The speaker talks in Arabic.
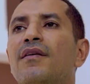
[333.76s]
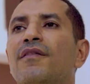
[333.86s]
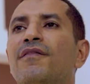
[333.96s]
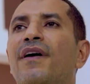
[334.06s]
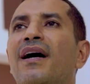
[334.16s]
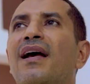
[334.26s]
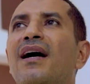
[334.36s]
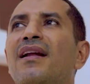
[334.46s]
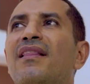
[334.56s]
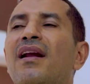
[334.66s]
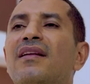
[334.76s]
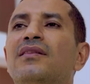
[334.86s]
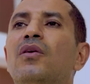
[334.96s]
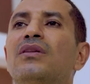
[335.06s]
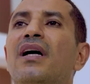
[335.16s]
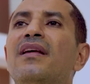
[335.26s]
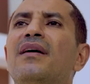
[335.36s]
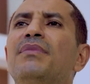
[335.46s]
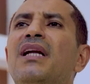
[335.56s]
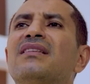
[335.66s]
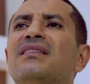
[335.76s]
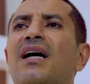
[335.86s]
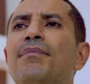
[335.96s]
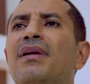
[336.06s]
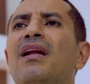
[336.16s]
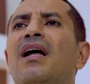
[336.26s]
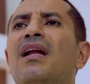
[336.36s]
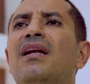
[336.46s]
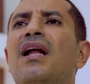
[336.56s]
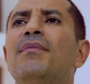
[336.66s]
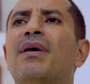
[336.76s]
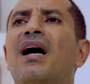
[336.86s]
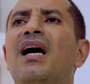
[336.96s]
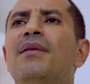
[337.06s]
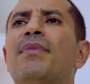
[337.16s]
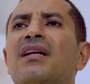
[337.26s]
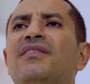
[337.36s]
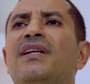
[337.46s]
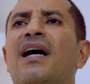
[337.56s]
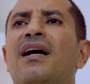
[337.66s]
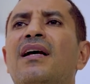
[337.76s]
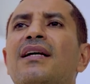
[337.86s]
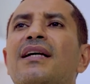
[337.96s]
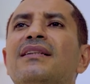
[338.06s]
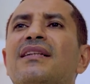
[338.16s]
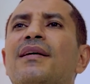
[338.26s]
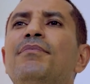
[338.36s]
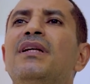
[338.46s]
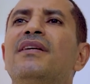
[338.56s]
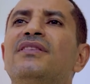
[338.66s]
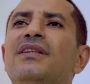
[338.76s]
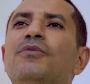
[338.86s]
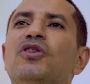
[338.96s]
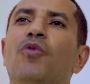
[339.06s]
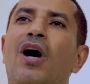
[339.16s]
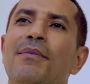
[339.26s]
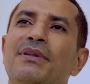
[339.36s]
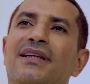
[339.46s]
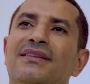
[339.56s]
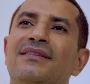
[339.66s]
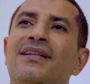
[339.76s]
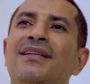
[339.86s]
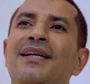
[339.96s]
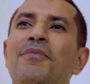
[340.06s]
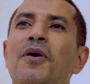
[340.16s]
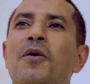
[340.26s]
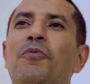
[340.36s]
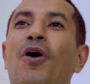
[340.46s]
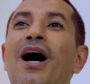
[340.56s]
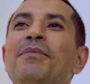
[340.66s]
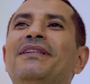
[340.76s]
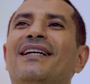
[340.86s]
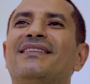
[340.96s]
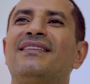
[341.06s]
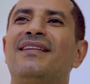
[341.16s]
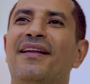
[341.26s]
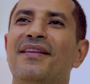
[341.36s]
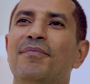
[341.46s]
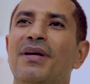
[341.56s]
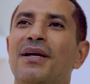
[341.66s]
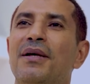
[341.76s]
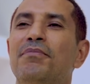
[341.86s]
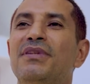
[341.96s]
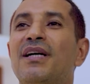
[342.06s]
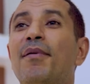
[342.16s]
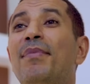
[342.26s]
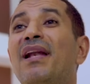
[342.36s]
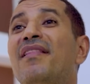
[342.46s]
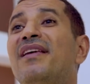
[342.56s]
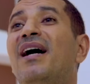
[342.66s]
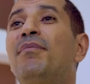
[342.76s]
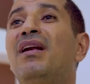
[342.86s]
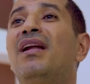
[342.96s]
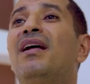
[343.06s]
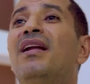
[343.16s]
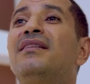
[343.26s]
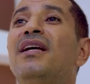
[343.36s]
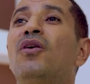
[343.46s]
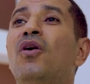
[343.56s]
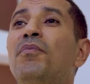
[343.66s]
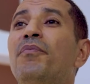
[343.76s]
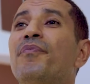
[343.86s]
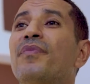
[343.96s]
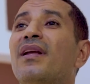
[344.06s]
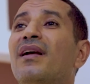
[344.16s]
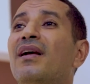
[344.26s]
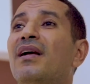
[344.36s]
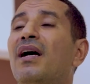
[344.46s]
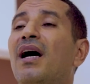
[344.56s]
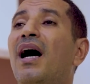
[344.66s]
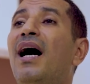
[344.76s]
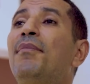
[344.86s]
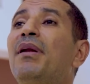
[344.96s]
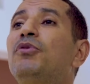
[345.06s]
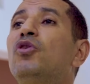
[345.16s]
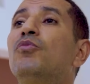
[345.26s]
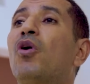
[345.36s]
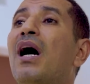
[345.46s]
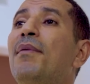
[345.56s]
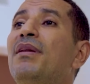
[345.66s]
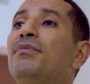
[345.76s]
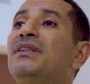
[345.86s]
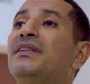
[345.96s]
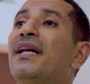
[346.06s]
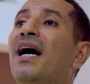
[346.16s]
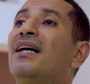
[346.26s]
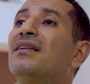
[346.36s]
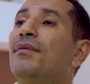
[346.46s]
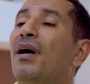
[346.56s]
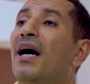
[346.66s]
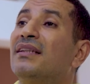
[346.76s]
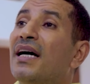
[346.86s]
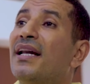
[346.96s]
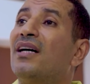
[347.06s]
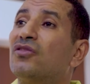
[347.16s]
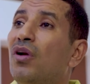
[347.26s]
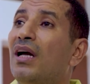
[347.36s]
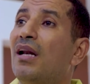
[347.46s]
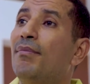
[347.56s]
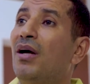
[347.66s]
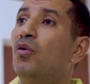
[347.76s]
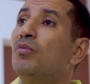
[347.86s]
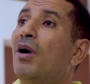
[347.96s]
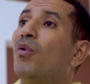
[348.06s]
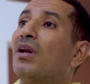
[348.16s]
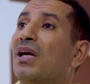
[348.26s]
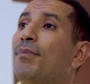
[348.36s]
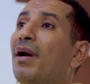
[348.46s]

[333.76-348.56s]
فكانت ثلاث سنوات هذه من أصعب المراحل اللي مريت فيها كنت أسمي نفسي مش محامي تحت التدريب محامي تحت التعذيب بسبب الذي أعمل لديهم أعمل بدون مقابل من شان عشان أحصل على المعلومة والخبرة